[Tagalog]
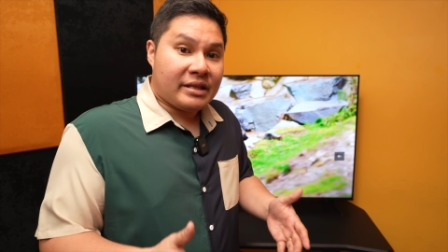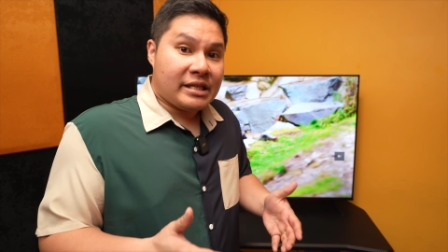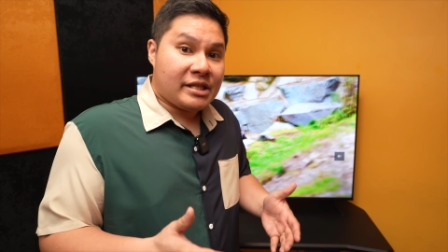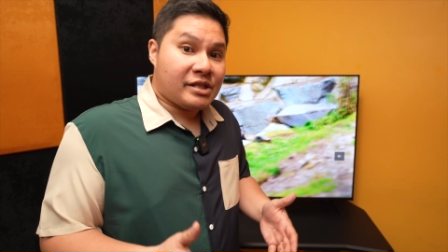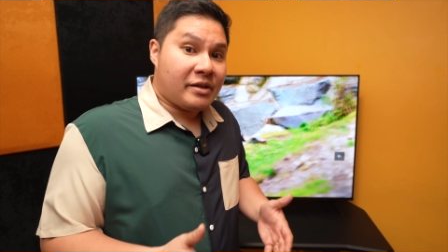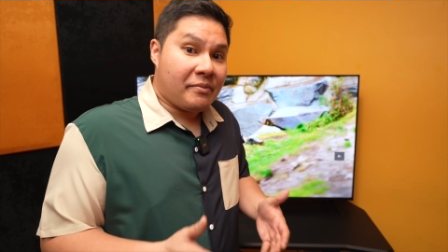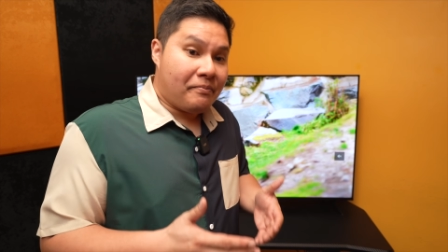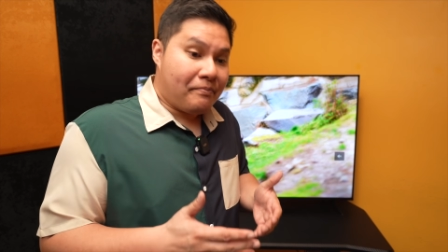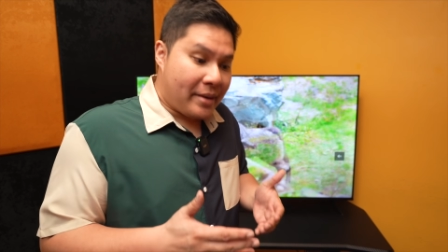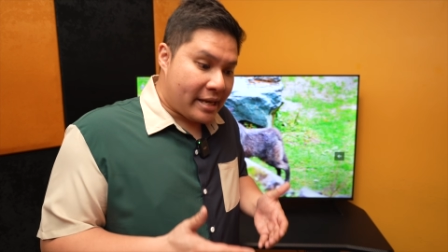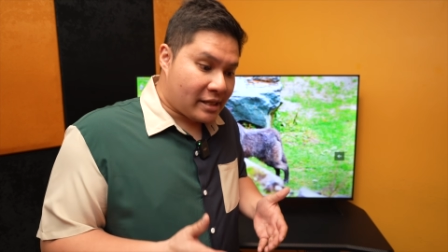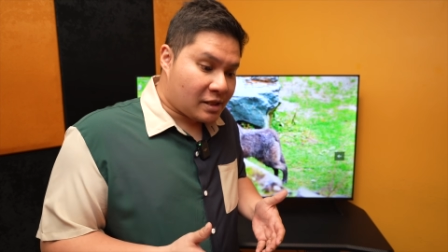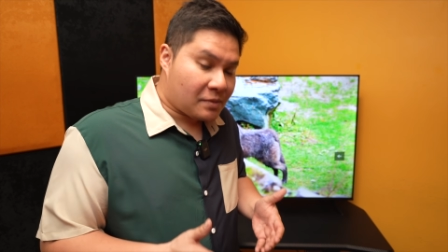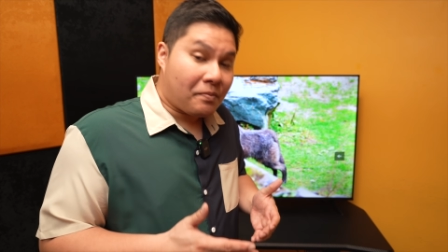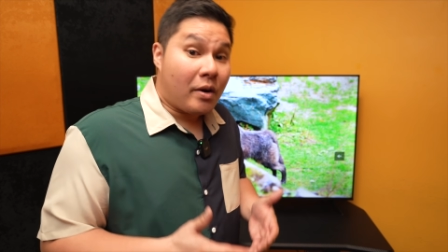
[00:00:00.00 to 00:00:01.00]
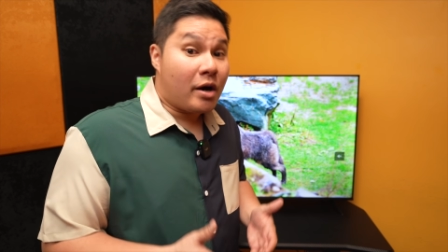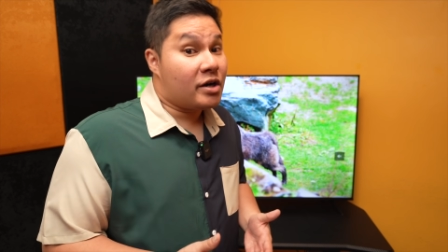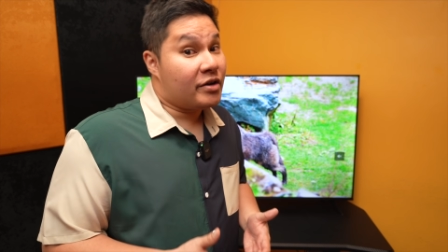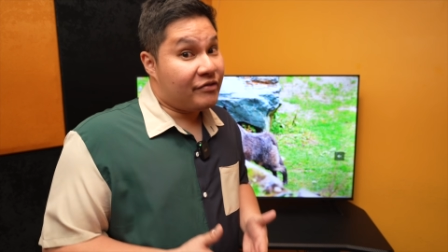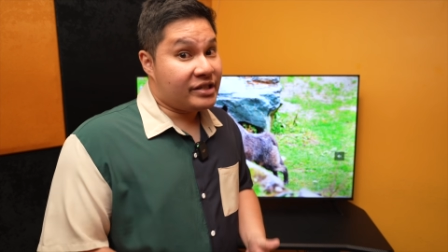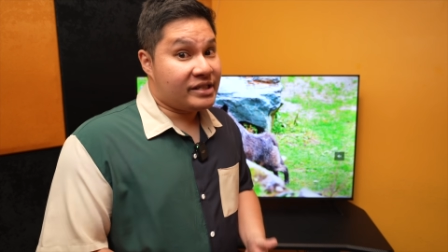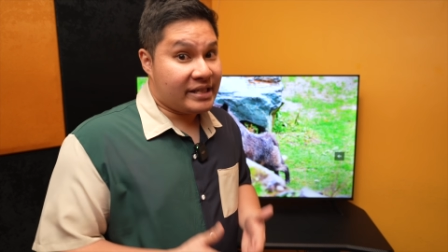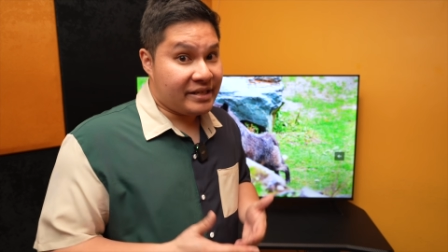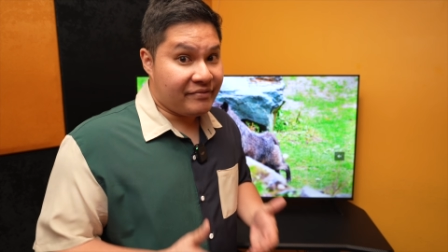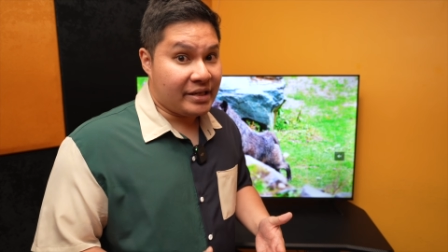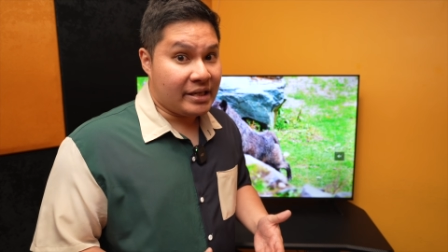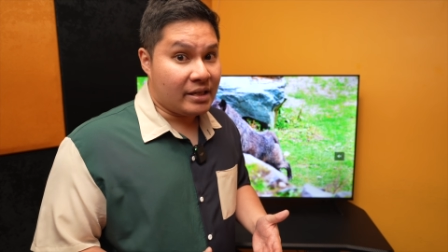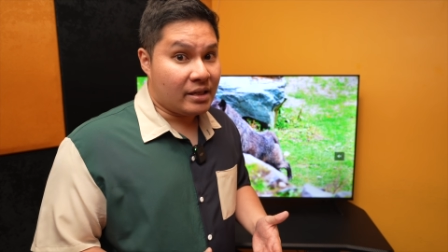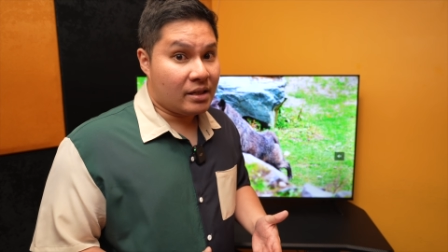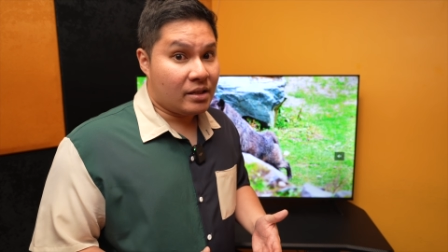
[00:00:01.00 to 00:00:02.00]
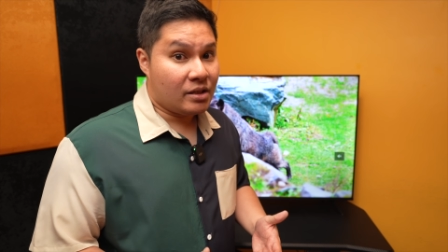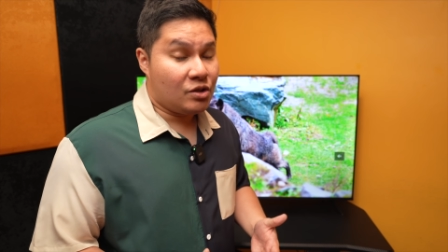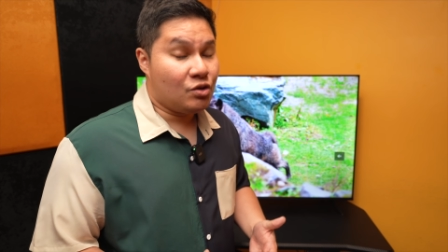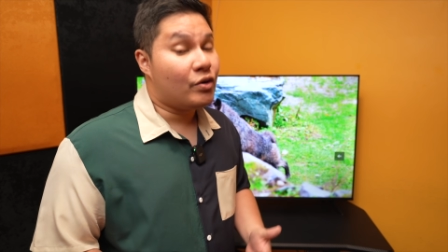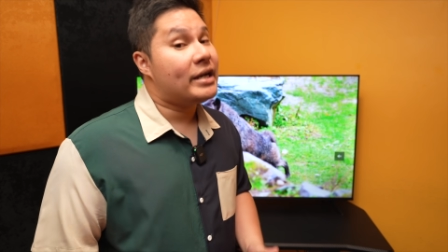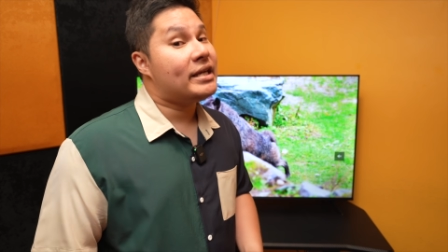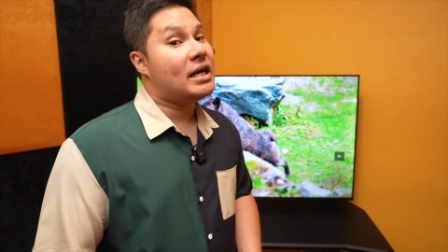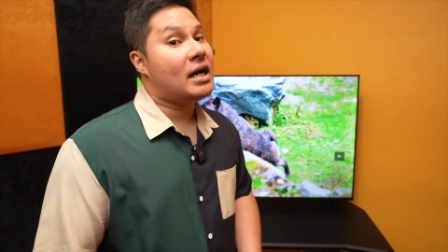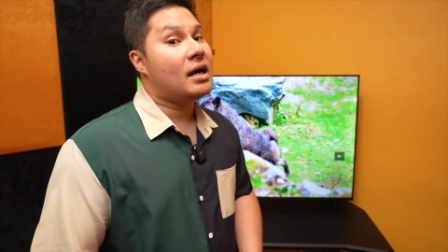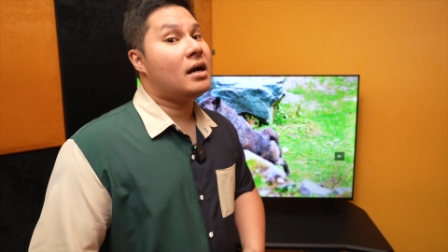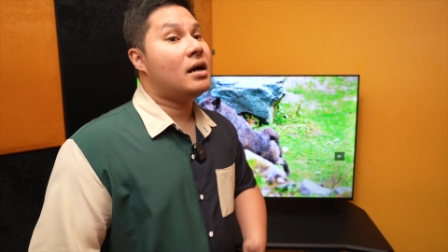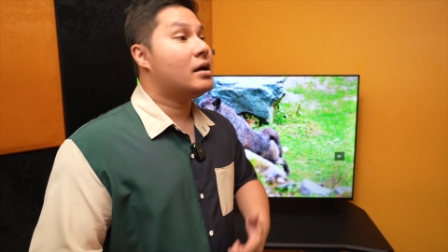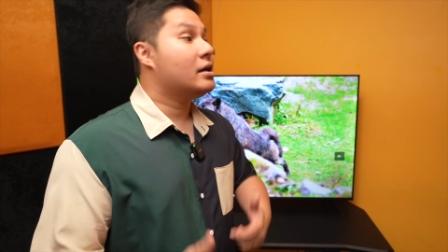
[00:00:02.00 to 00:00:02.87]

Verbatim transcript: this is the best part of this TV. Yung kanyang